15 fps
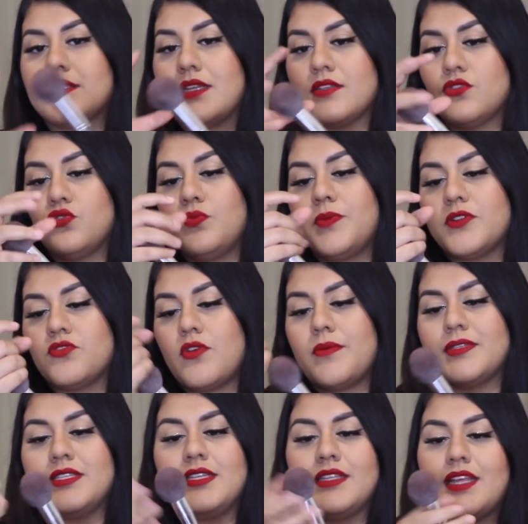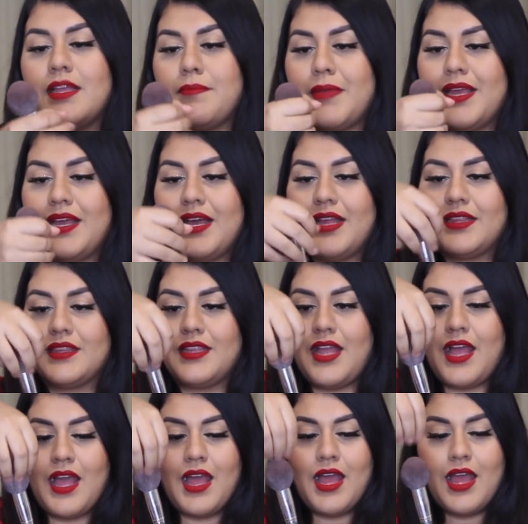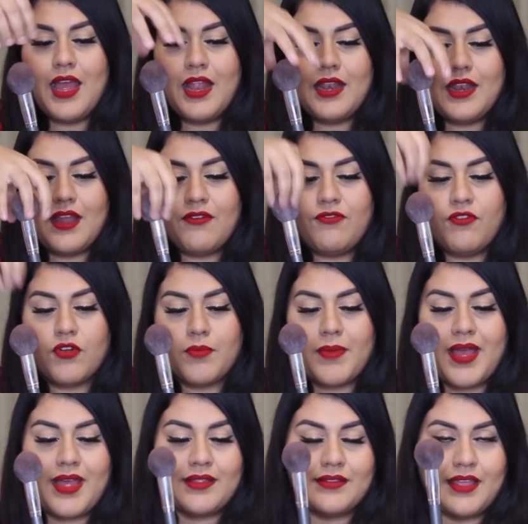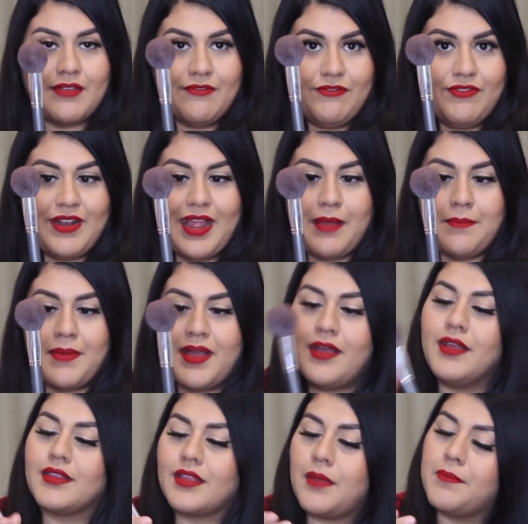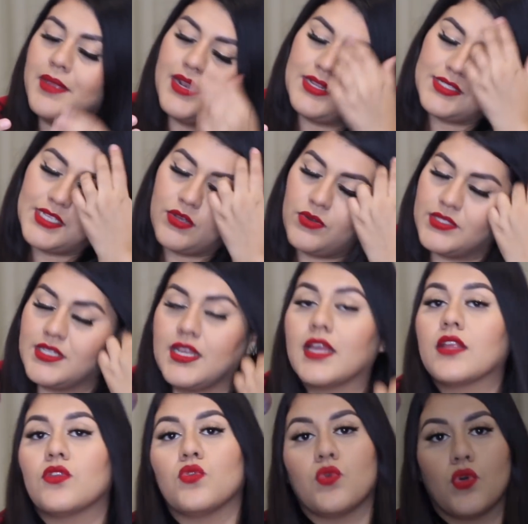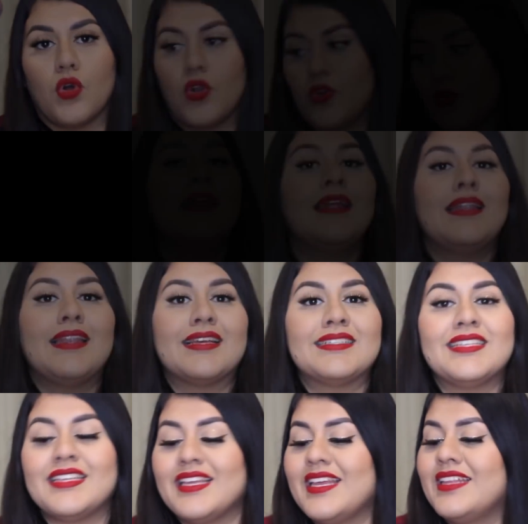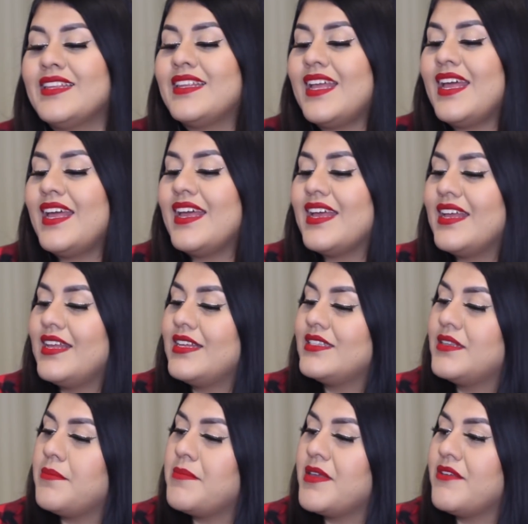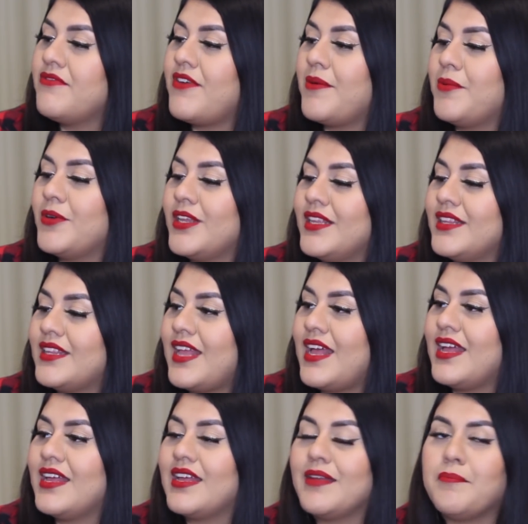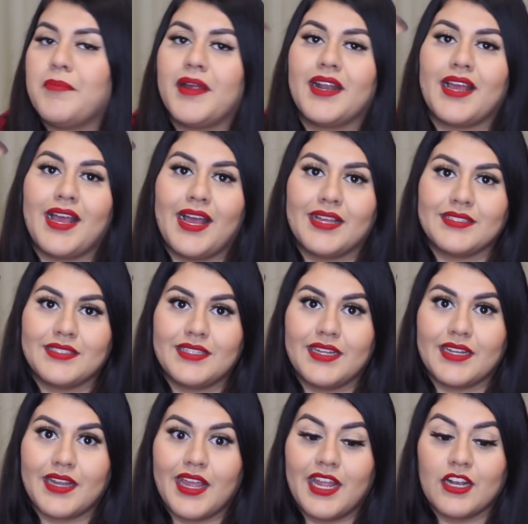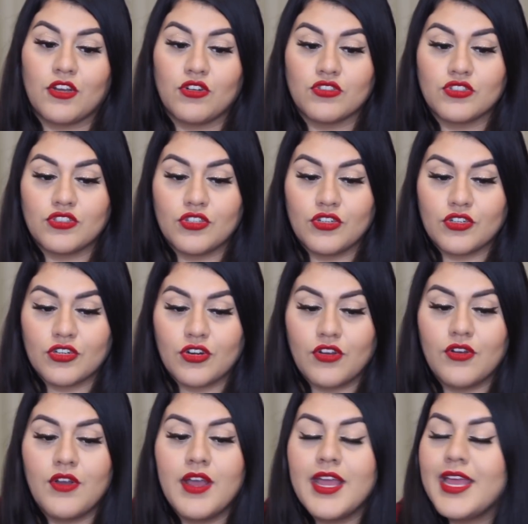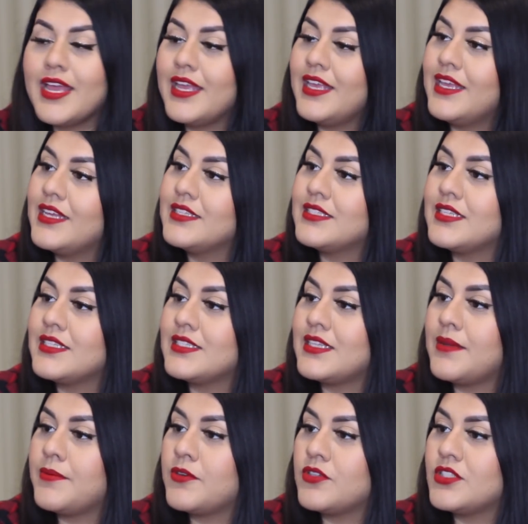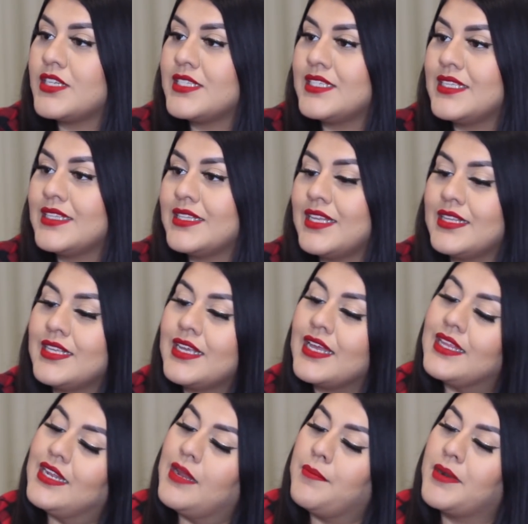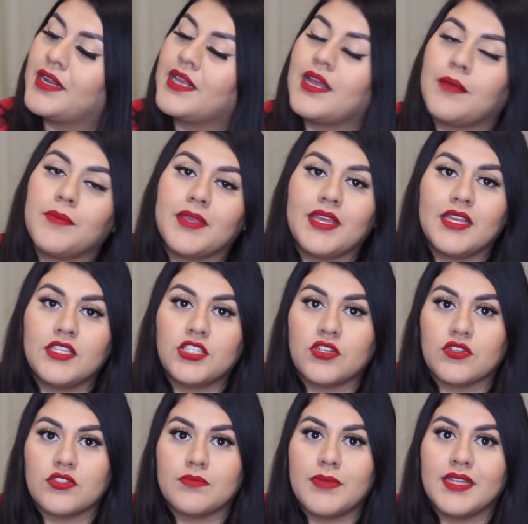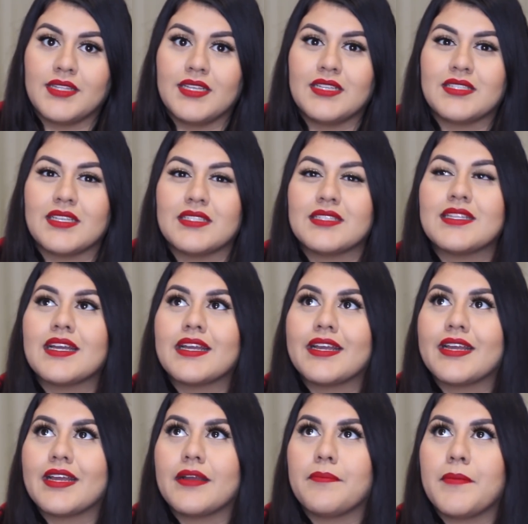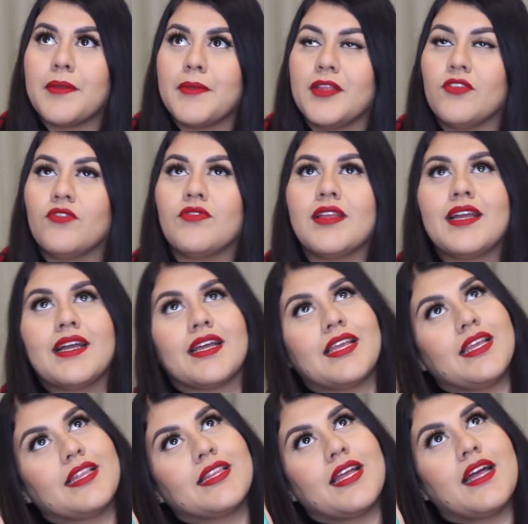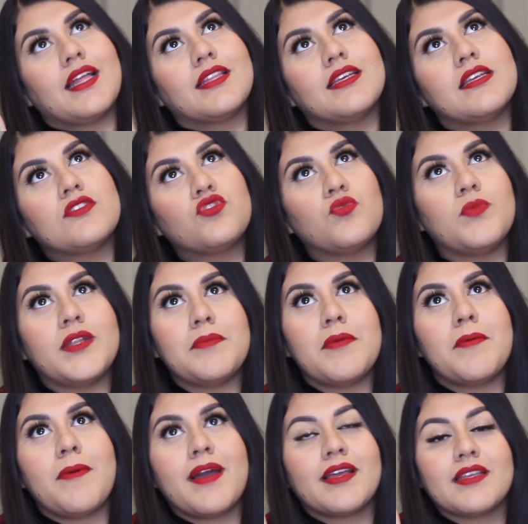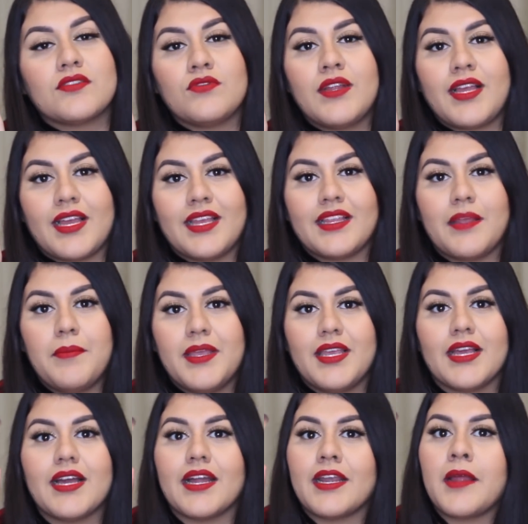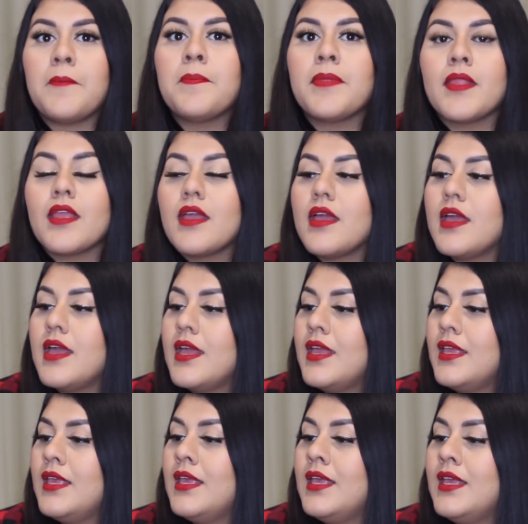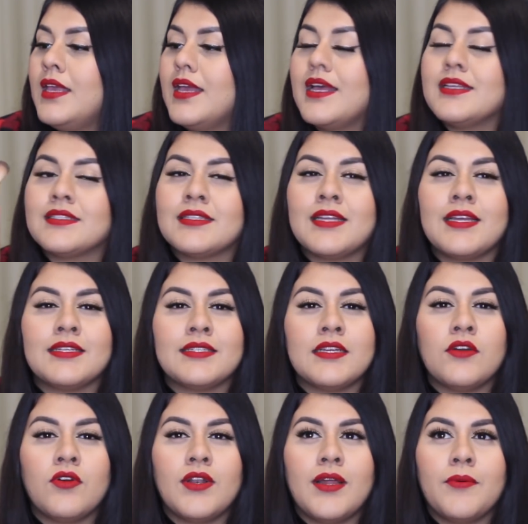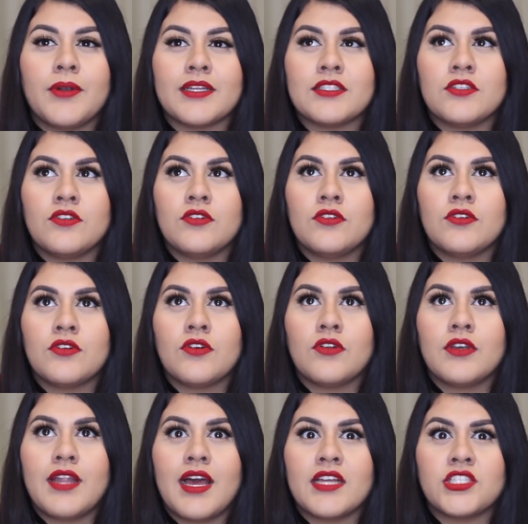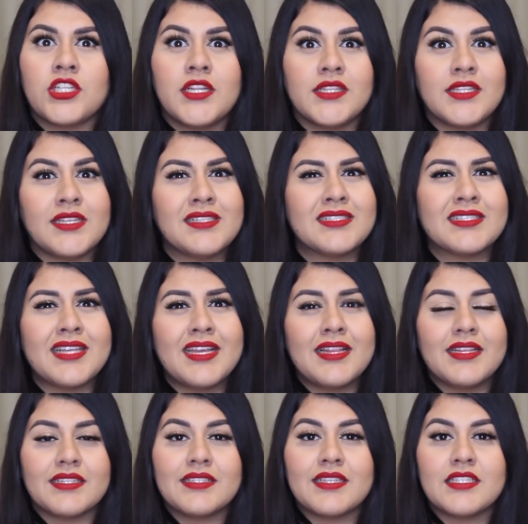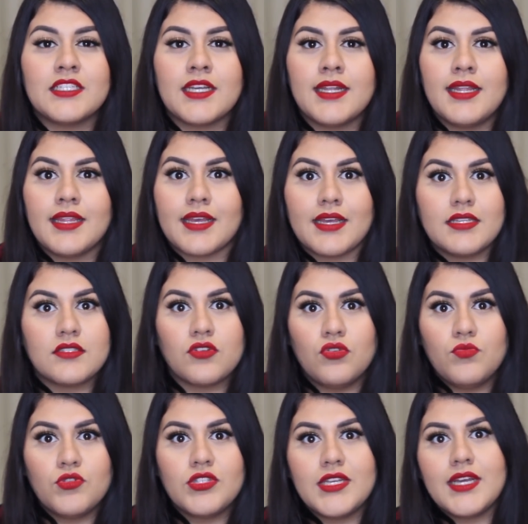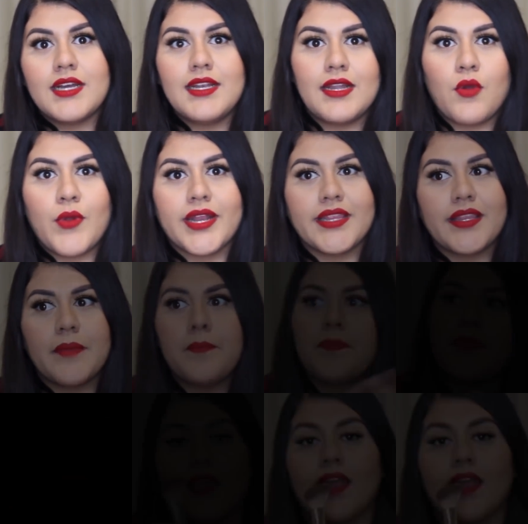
Está súper suavecita y me encanta la forma inflama, también les digo es de tu color. La siguiente es mi favorita para hacer el contorno y es esta brocha sintética de la marca Beach Cosmetics. Esta me vino en una cajita de Sublimeva, que es una cajita mexicana. Y esta es en colaboración con Ashley Tisdale, esta chica, la de High School Musical, la güerita.